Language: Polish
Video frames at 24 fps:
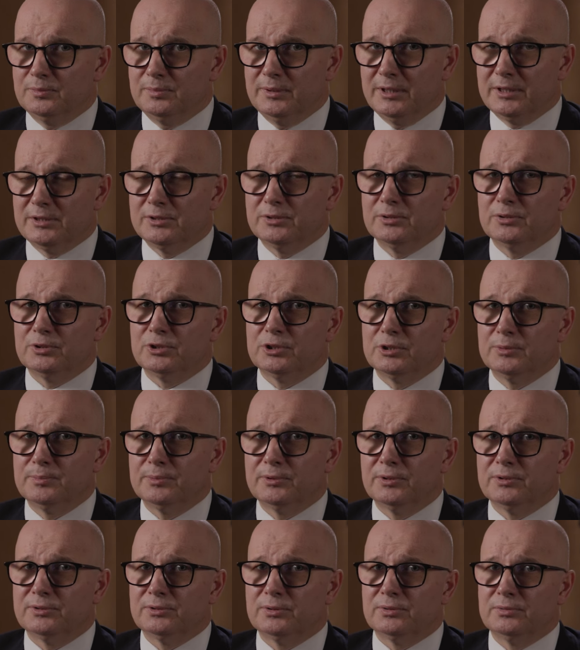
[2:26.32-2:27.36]
Bardzo
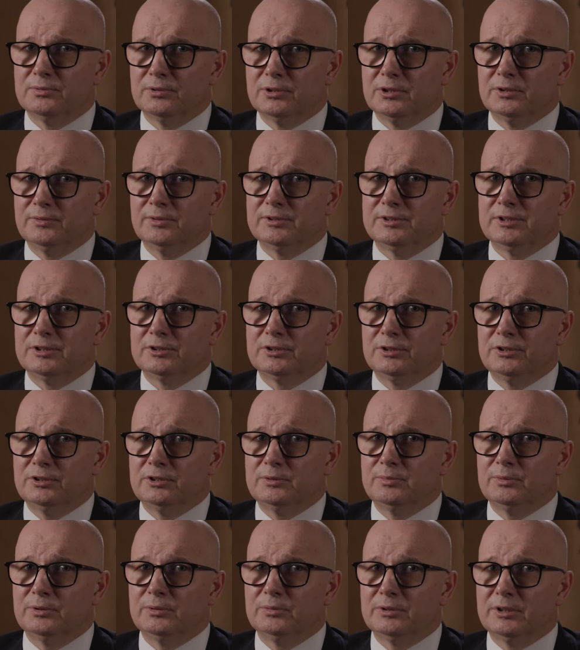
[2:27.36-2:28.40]
szybko stosunkowo
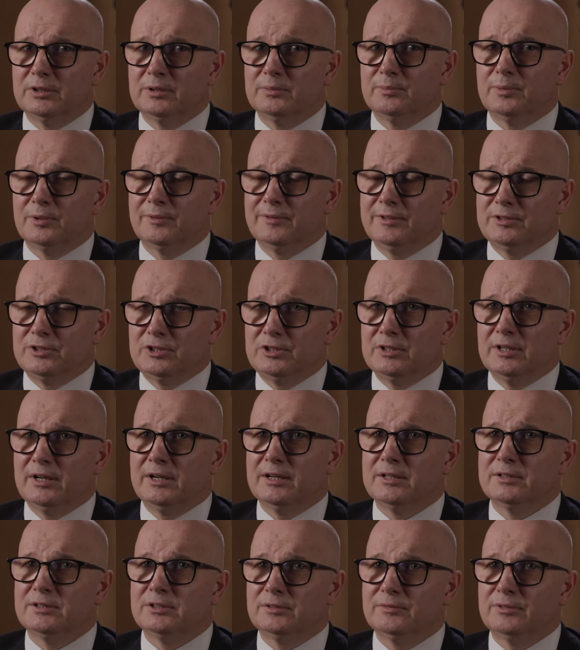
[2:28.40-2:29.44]
zaczęliśmy tutaj prowadzić
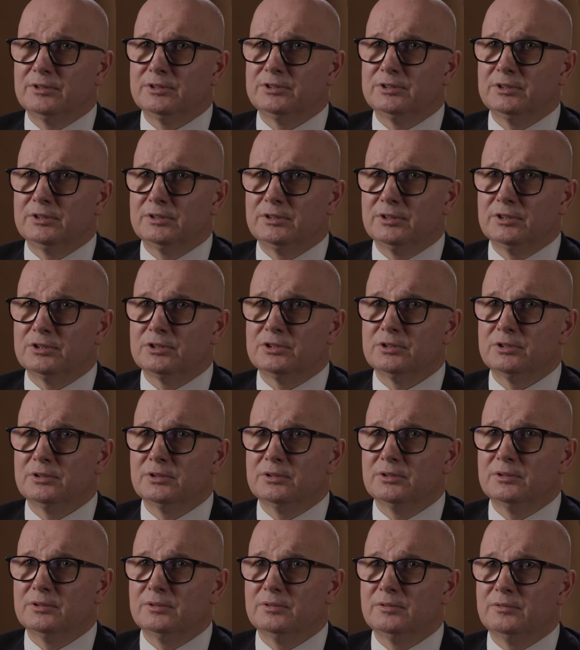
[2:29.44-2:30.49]
akcję właśnie też
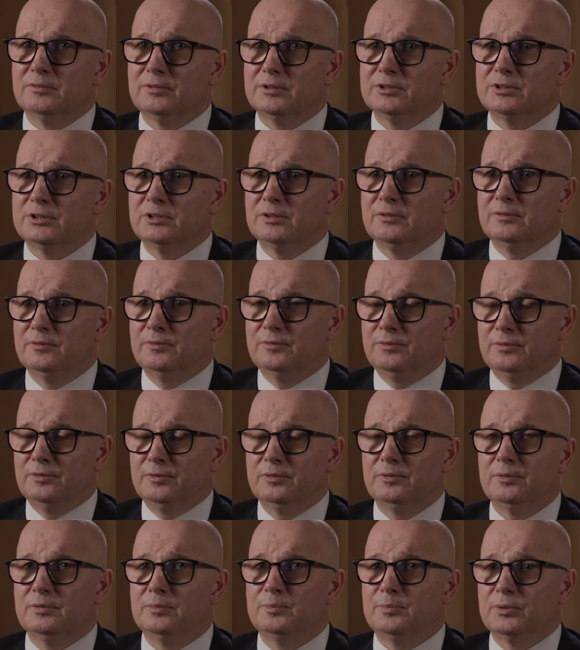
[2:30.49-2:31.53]
właśnie w,
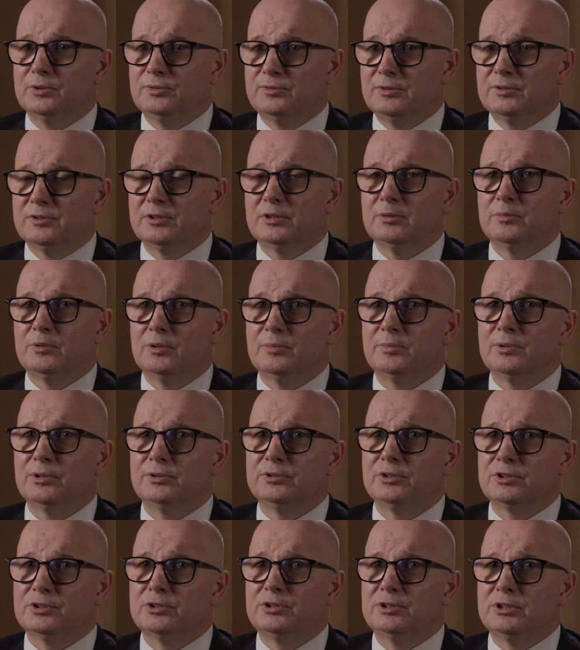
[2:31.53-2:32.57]
poświęconą
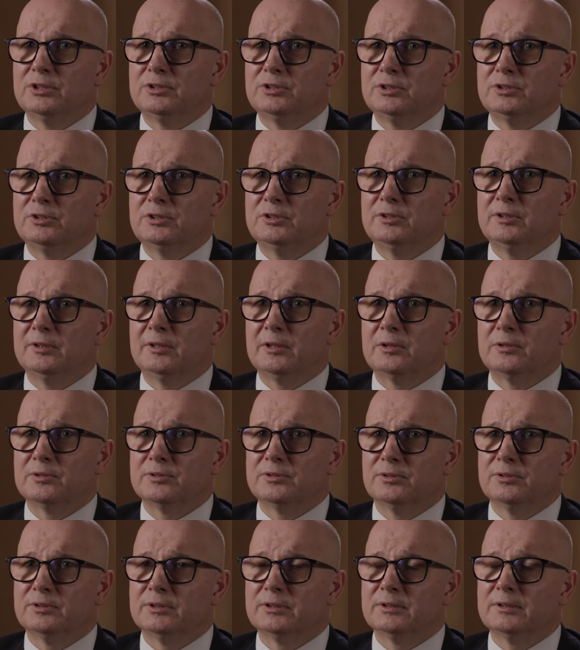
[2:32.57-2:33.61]
obronie życia dzieci
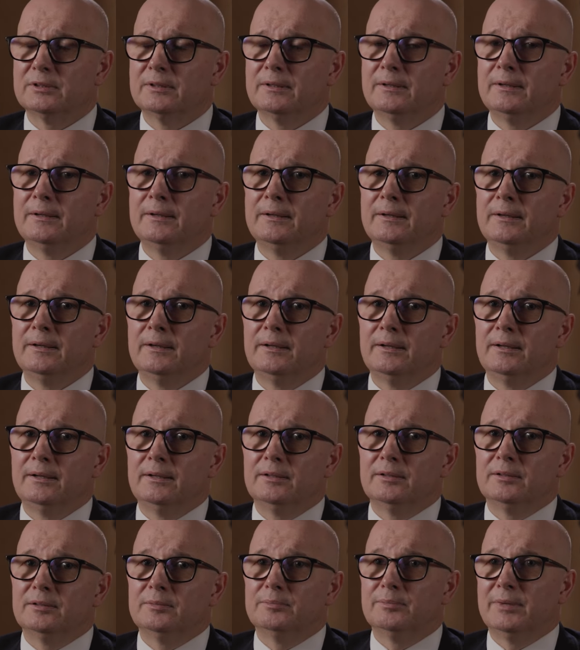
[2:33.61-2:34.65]
nienarodzonych
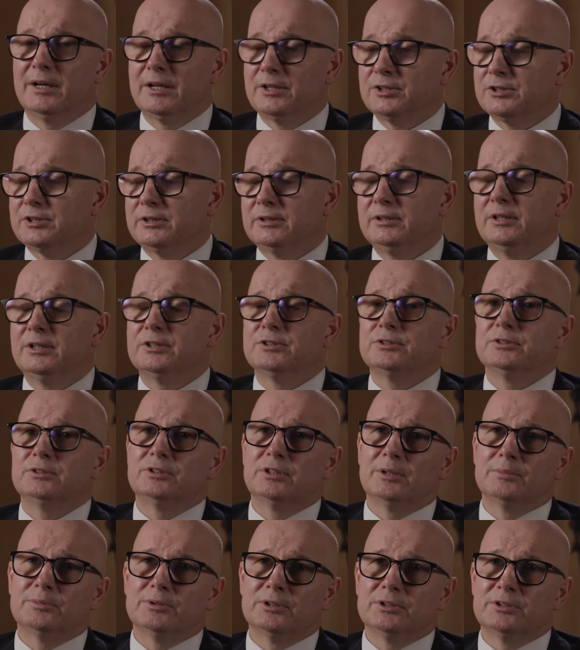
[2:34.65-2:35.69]
marsze dla
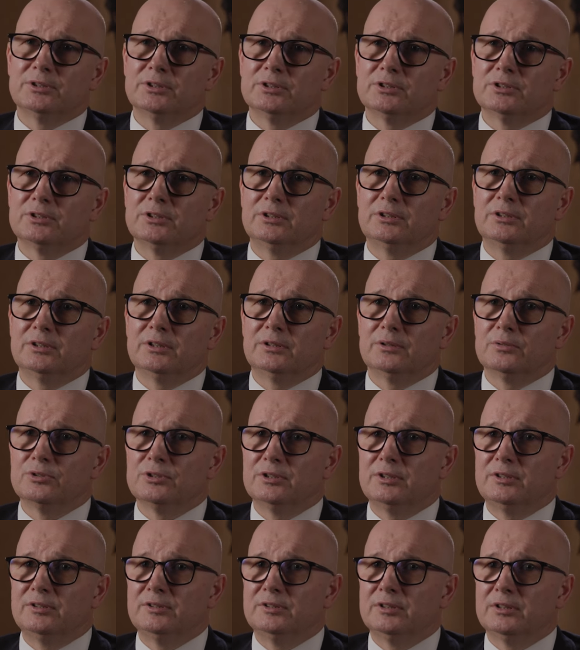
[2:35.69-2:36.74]
życia przecież i te
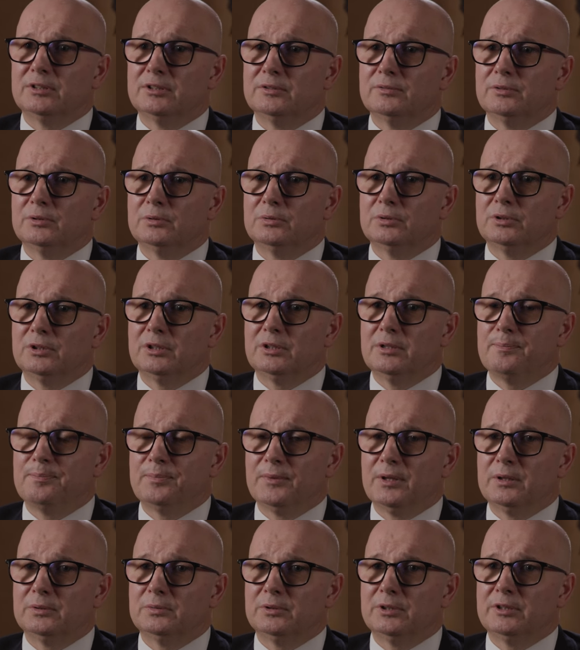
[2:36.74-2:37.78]
różne inicjatywy, które,
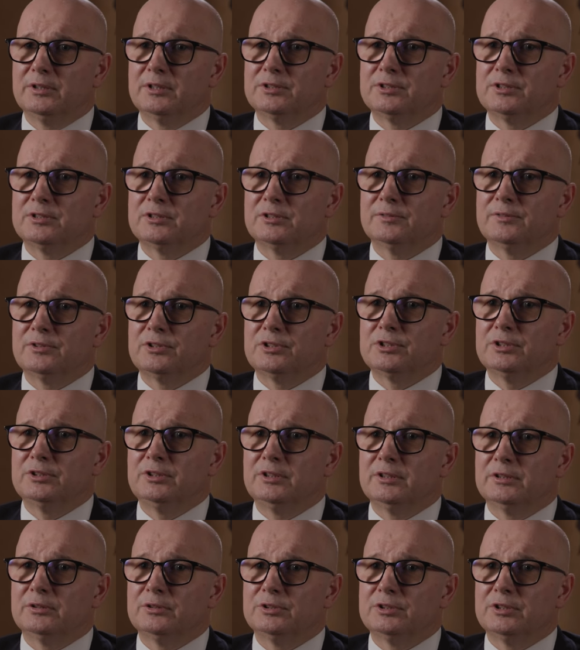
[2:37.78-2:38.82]
które nasze stowarzyszenie
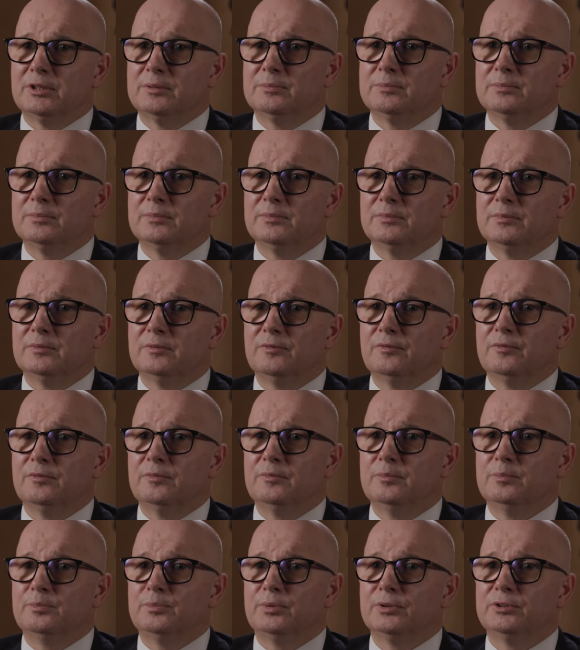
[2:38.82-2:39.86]
jakoś tam
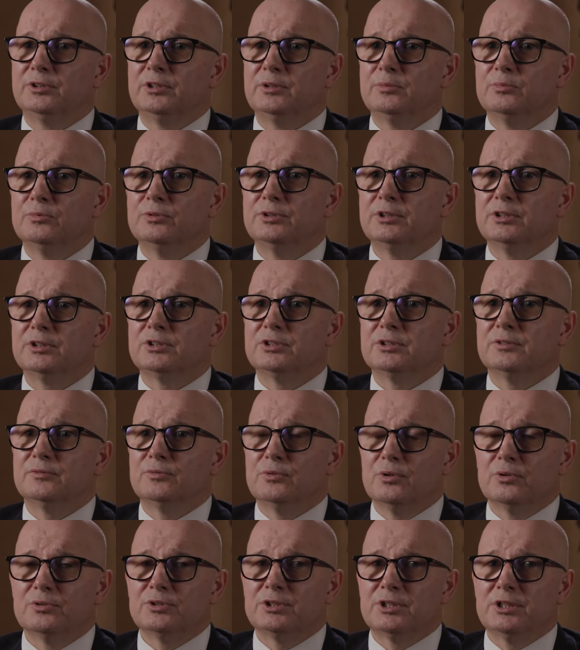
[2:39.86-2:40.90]
podejmuje czy
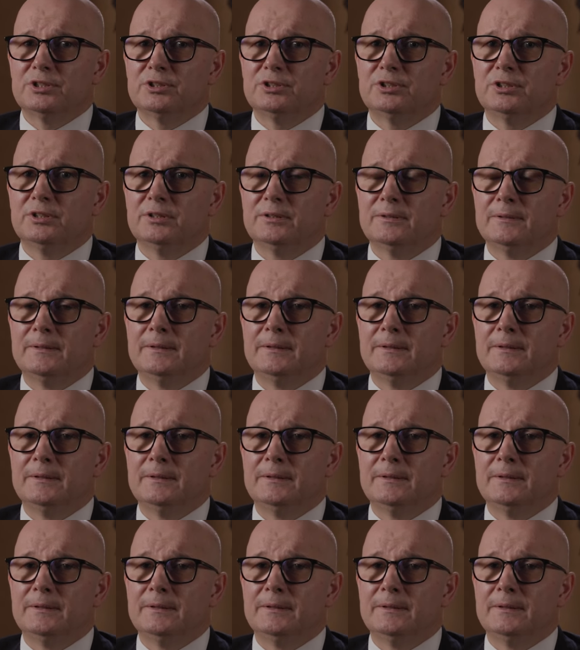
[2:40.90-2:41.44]
włącza się.